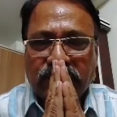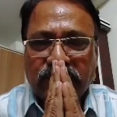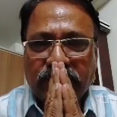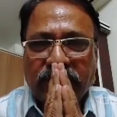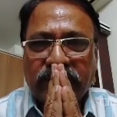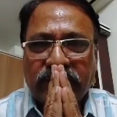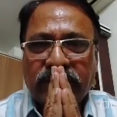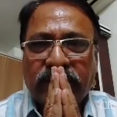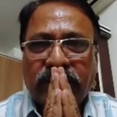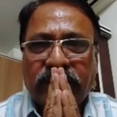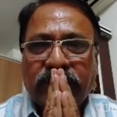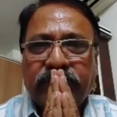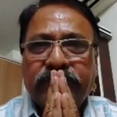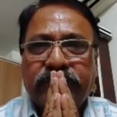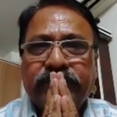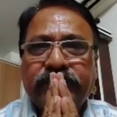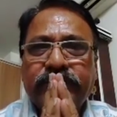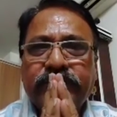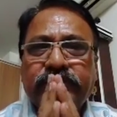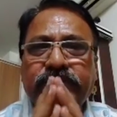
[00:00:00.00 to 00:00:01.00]
నా శిరస్సు
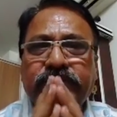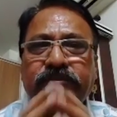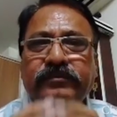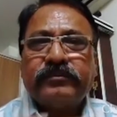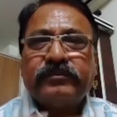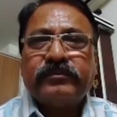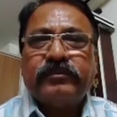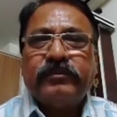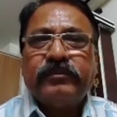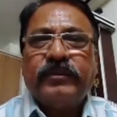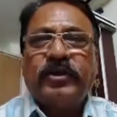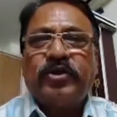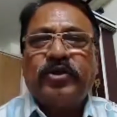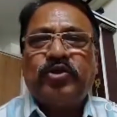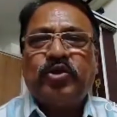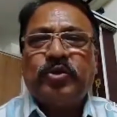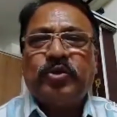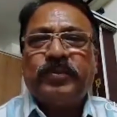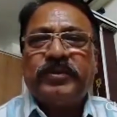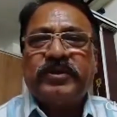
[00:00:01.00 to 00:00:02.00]
మంచి నమస్కారం
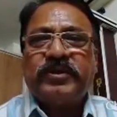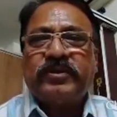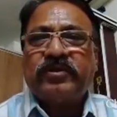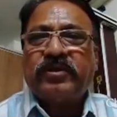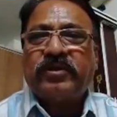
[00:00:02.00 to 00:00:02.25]
చేస్తున్నా